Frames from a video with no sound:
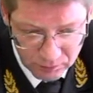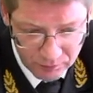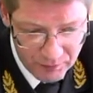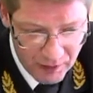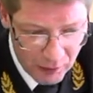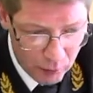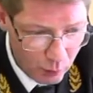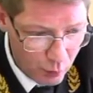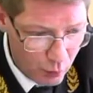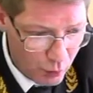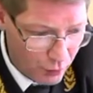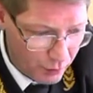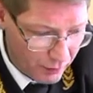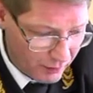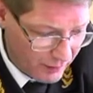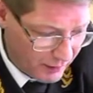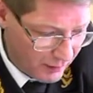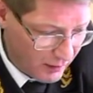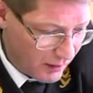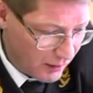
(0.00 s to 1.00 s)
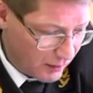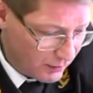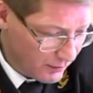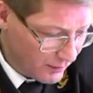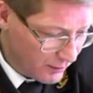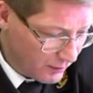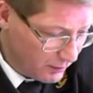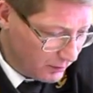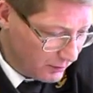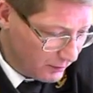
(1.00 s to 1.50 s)
я думаю, что это
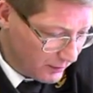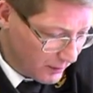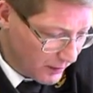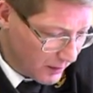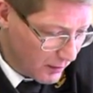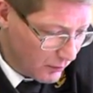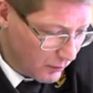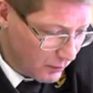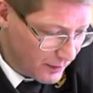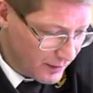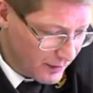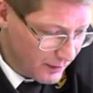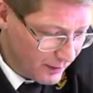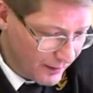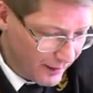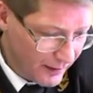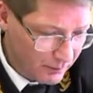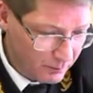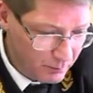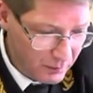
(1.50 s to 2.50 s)
ни для кого не секрет,